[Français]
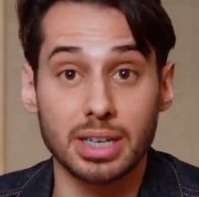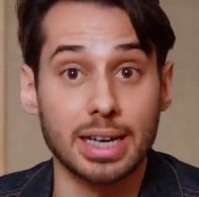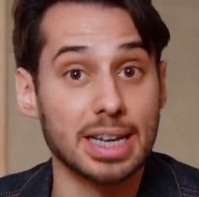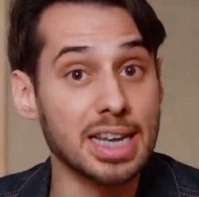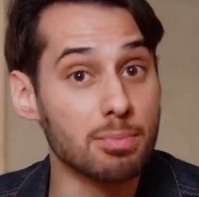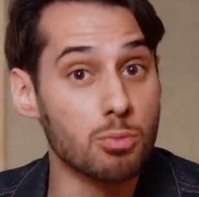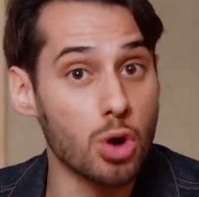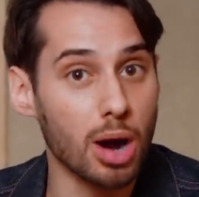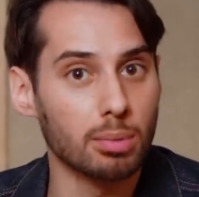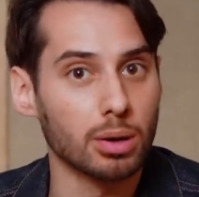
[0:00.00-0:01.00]
qui est
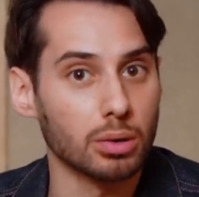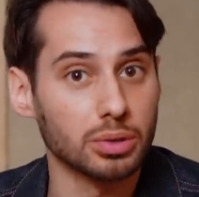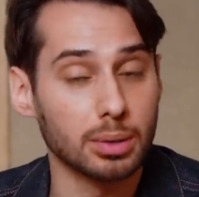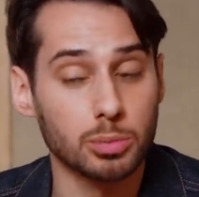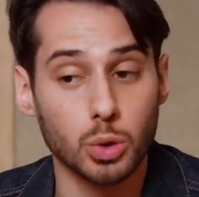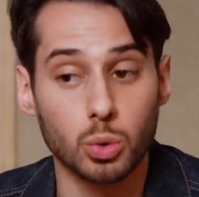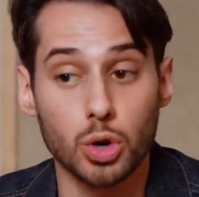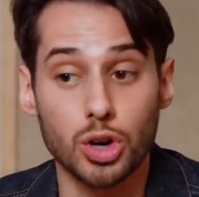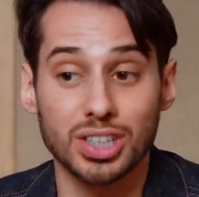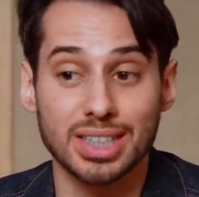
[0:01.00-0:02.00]
immuable en termes de couleur,